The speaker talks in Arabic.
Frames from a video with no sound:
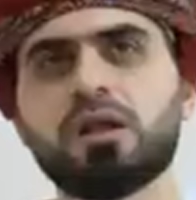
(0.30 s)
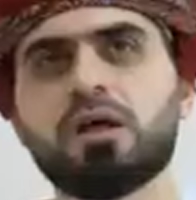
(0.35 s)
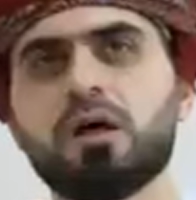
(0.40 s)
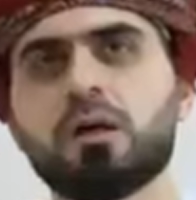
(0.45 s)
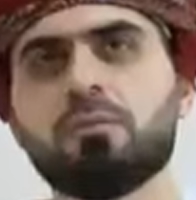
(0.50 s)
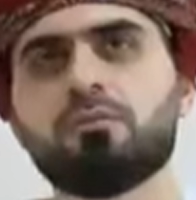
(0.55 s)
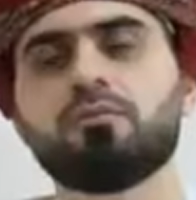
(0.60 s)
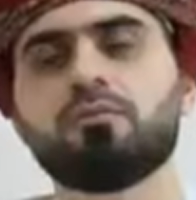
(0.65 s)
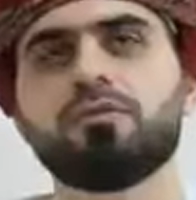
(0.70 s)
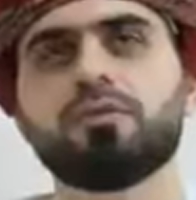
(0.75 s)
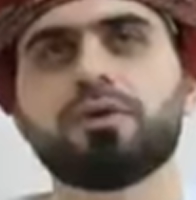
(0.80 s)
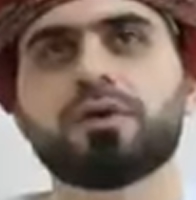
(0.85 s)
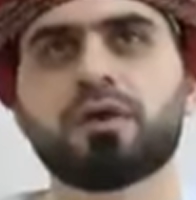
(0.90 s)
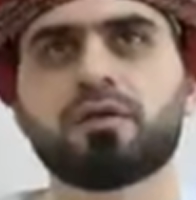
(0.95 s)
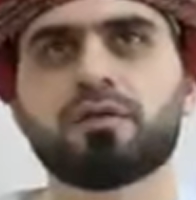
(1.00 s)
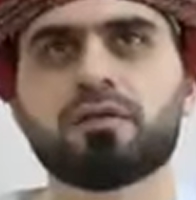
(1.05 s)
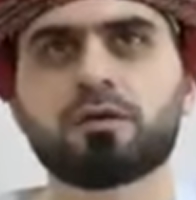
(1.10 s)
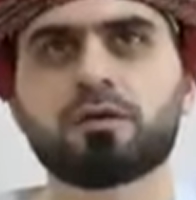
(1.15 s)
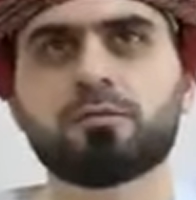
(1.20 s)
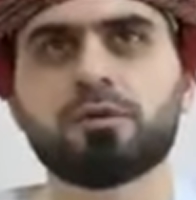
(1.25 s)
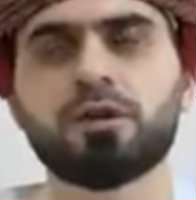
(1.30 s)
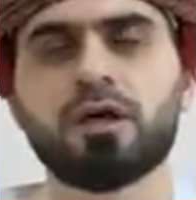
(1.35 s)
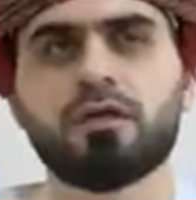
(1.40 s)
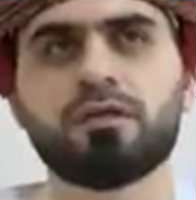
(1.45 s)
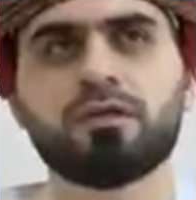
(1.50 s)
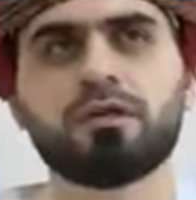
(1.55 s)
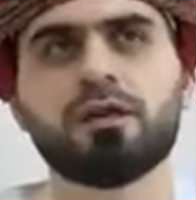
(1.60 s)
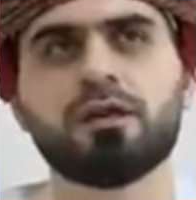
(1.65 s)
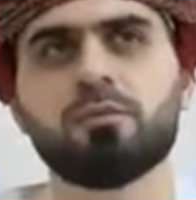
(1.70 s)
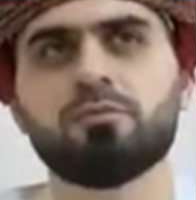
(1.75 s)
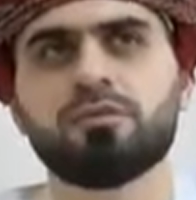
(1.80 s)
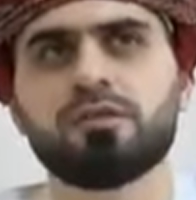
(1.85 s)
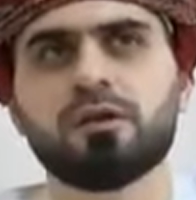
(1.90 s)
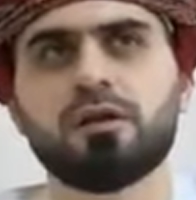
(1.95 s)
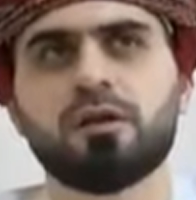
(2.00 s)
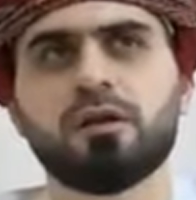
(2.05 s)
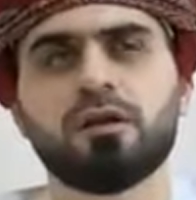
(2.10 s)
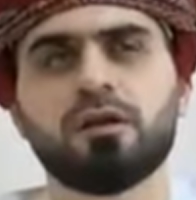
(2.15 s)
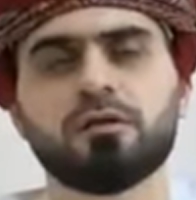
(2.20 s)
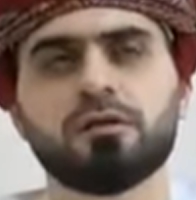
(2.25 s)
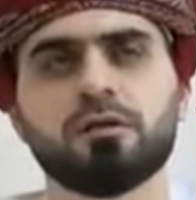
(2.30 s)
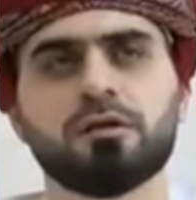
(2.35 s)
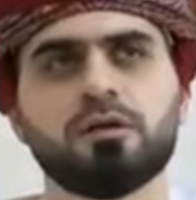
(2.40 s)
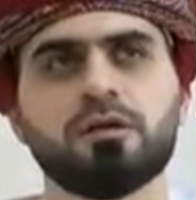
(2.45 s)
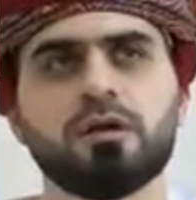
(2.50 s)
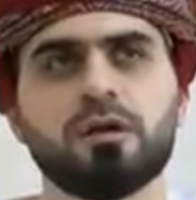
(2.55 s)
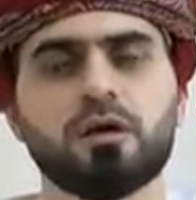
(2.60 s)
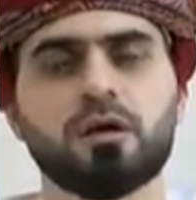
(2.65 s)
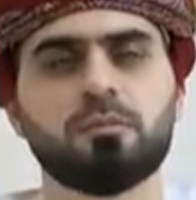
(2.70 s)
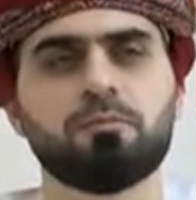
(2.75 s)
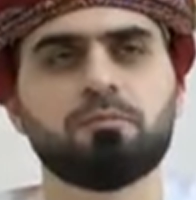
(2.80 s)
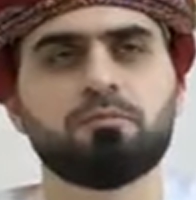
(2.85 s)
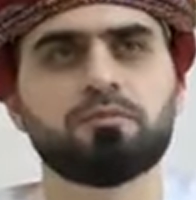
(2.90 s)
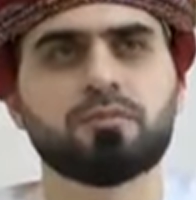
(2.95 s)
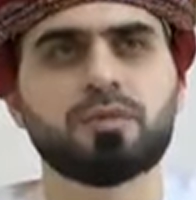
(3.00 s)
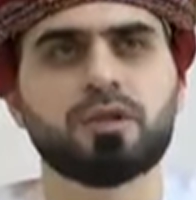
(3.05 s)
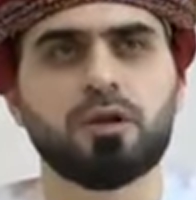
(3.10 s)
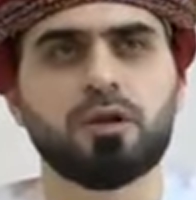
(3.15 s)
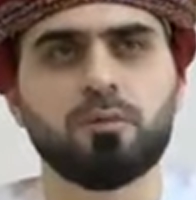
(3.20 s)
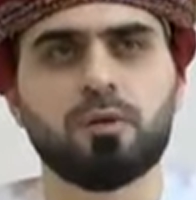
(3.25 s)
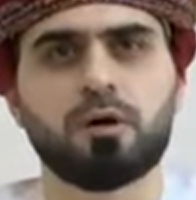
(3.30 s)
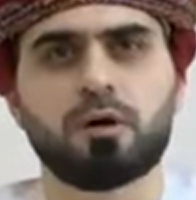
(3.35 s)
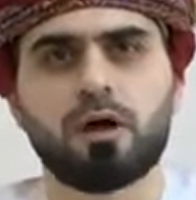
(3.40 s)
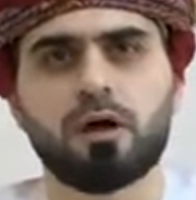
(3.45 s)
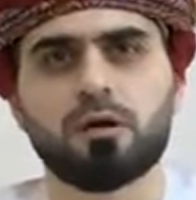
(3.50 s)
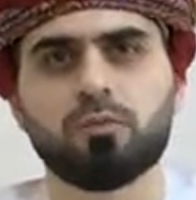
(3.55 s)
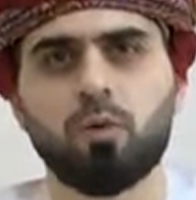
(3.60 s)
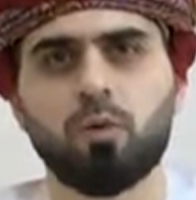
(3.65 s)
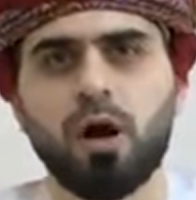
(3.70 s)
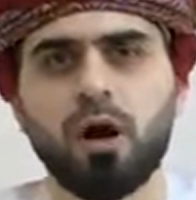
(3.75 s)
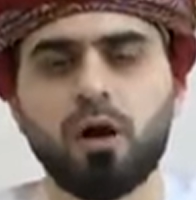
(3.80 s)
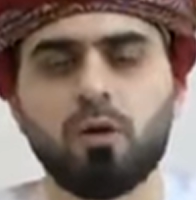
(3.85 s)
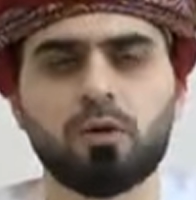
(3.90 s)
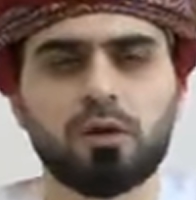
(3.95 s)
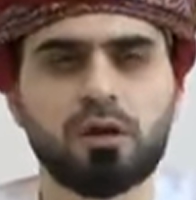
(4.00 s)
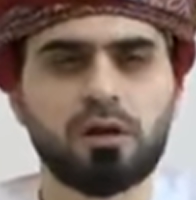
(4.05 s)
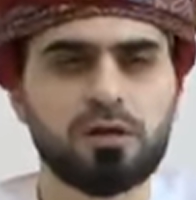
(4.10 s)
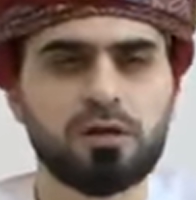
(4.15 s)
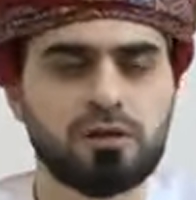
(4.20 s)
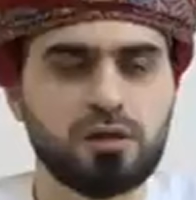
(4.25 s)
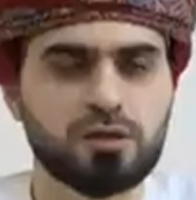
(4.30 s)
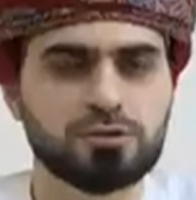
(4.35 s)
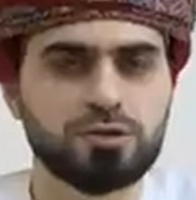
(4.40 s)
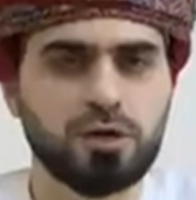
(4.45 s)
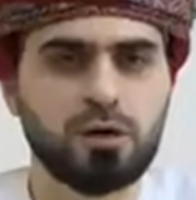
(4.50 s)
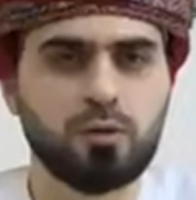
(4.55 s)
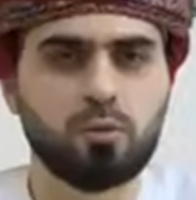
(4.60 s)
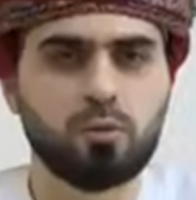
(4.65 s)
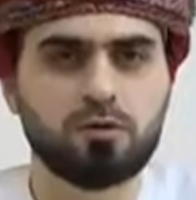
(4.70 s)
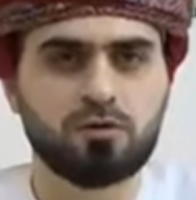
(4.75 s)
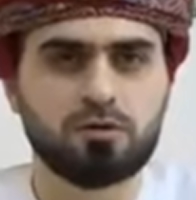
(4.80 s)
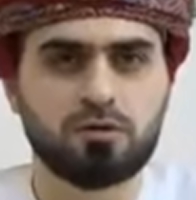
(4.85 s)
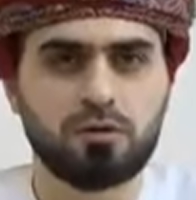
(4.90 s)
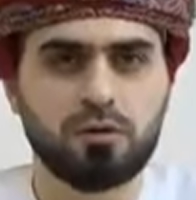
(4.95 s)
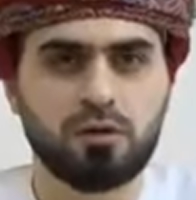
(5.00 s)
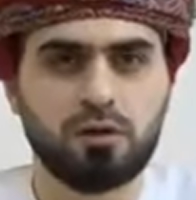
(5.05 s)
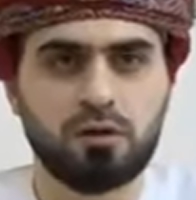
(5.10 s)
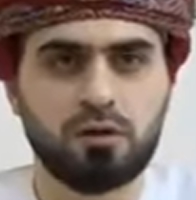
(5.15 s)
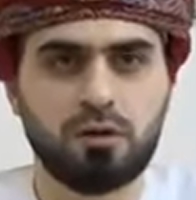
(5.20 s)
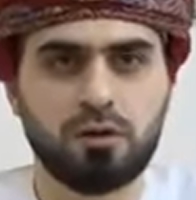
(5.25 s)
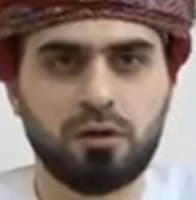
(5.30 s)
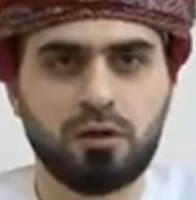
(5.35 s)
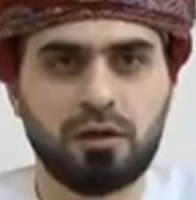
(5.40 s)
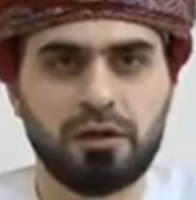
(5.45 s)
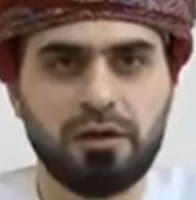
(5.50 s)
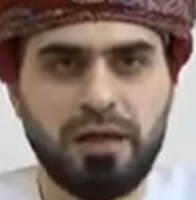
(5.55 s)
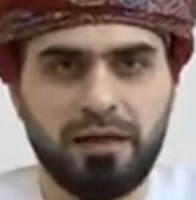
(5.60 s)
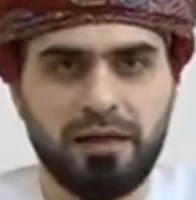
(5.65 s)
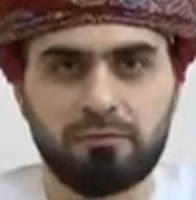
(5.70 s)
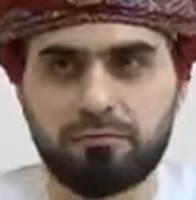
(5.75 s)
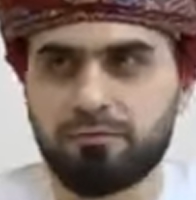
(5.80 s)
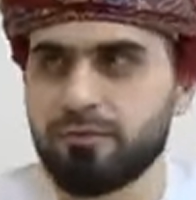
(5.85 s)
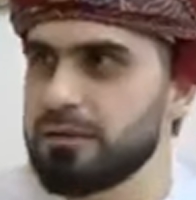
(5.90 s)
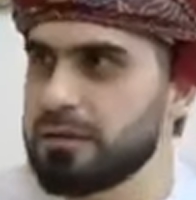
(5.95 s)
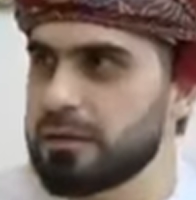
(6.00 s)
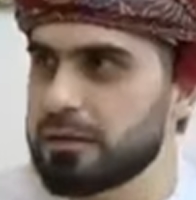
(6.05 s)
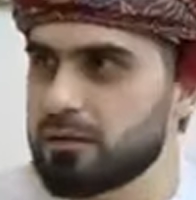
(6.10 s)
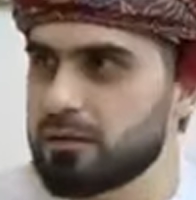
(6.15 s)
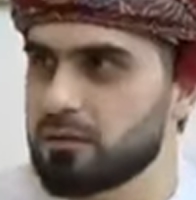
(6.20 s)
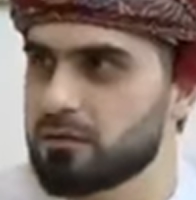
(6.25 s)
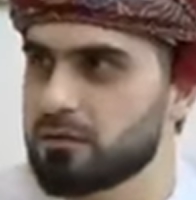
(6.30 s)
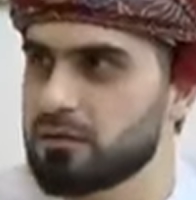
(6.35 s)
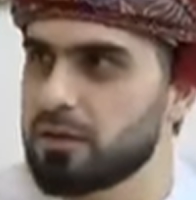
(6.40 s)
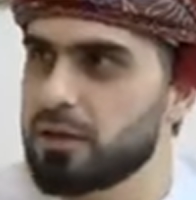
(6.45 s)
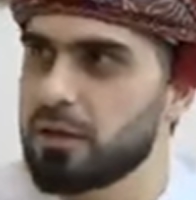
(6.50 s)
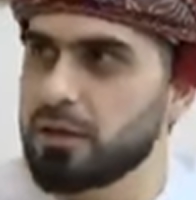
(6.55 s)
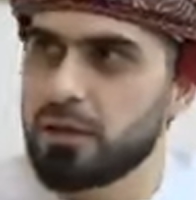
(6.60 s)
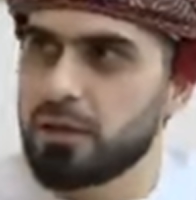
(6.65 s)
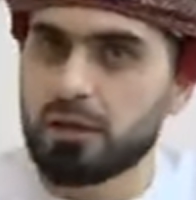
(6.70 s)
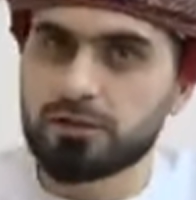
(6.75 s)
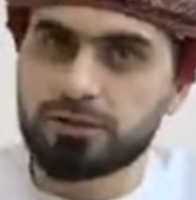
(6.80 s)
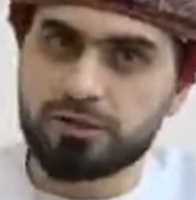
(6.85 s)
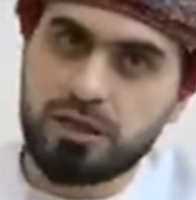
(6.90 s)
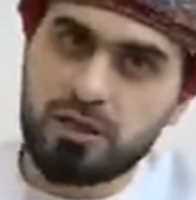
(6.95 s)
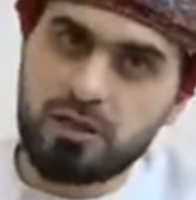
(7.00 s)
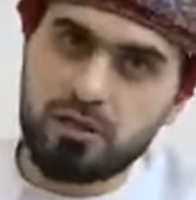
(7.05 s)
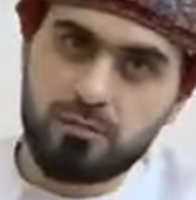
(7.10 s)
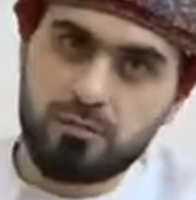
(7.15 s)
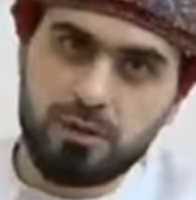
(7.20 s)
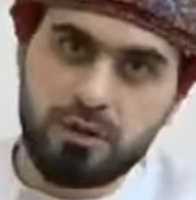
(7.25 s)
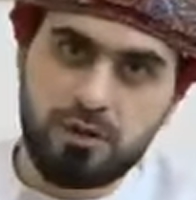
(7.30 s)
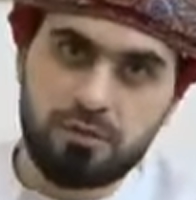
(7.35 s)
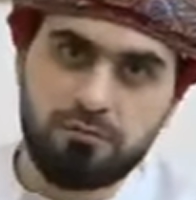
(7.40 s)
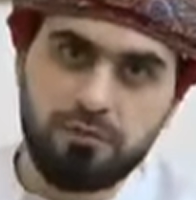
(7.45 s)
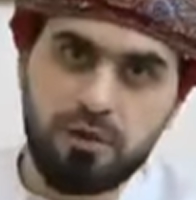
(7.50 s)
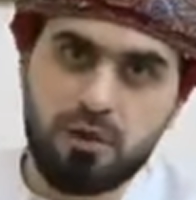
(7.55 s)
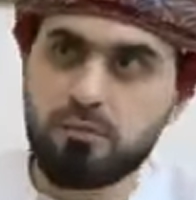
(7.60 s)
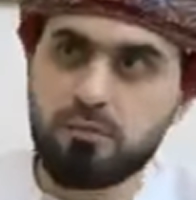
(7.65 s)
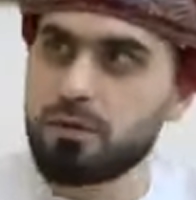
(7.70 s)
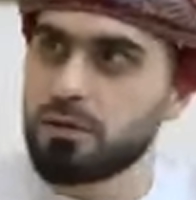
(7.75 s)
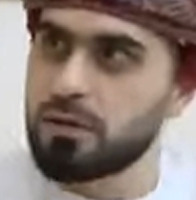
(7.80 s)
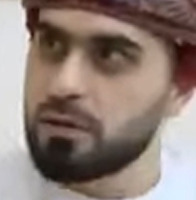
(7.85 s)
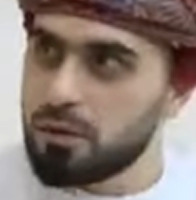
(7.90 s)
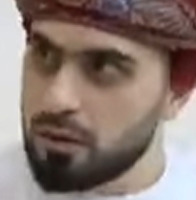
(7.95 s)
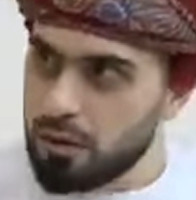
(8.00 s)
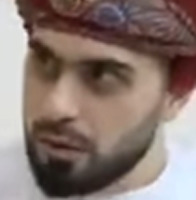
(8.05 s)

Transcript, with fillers: هام في كثير من هذه الأمثلة التي هي عبارة عن محاولة لتجاوز آه، الحرفية النصية إلى شيء من الفهم آه،